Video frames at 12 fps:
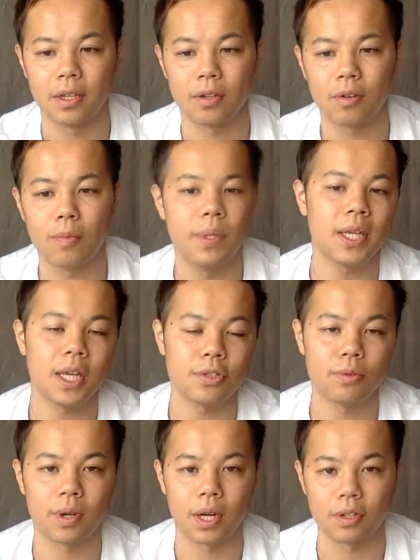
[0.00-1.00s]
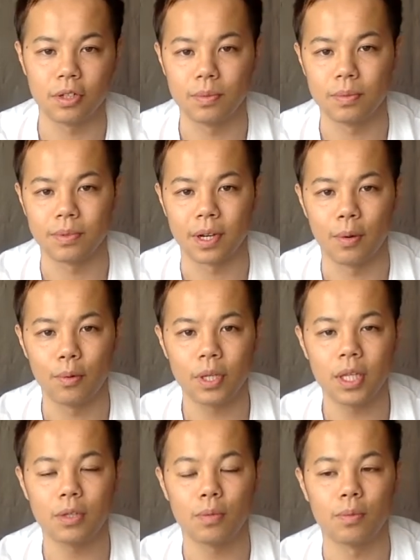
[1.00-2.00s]
コミュニケーションから来る部分が大
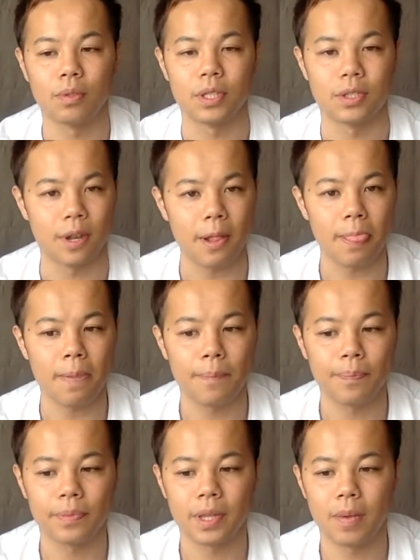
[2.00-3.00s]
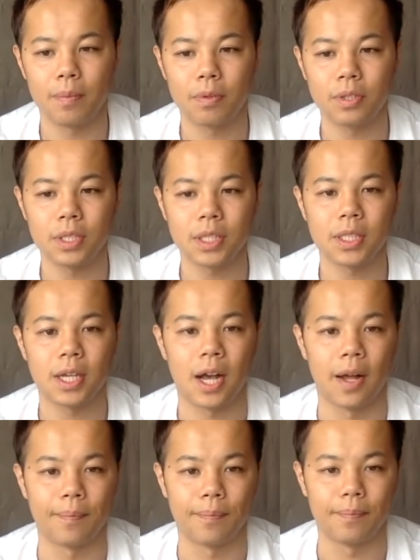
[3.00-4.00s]
きいと思うんですよね。で僕自身
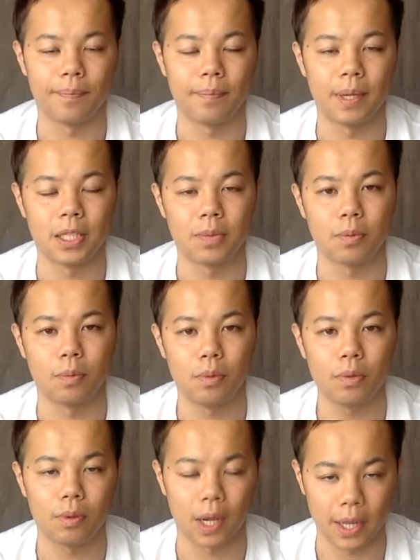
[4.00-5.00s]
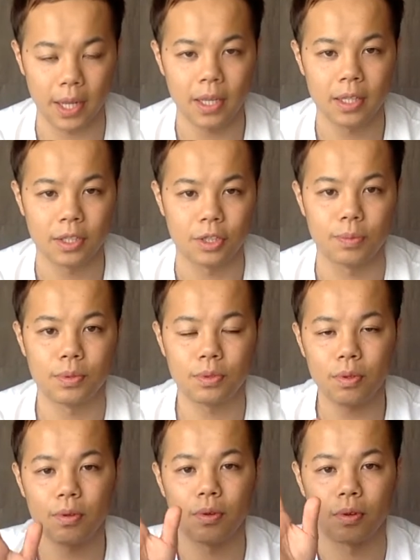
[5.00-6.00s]
が、まあ、いつも思うのがね自分
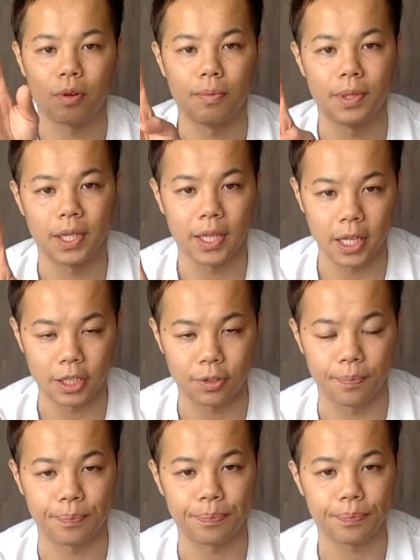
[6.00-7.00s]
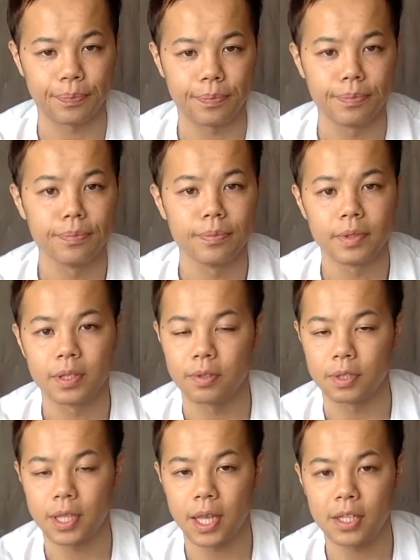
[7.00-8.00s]
とのコミュニケーションそ
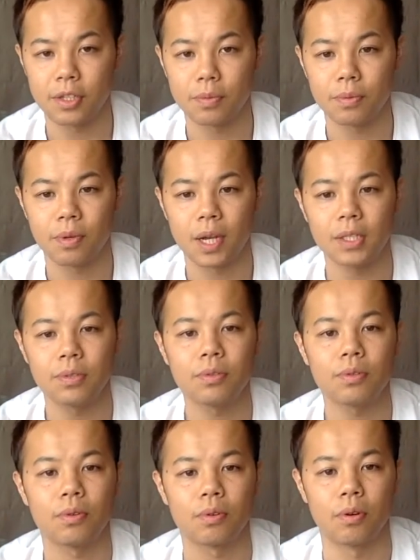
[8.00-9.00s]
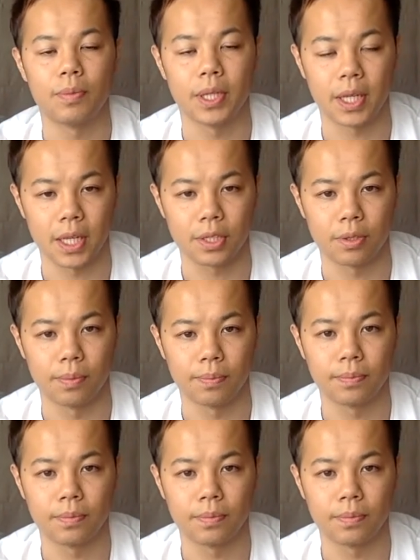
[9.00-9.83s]
して自分の家族とのコミュニケーション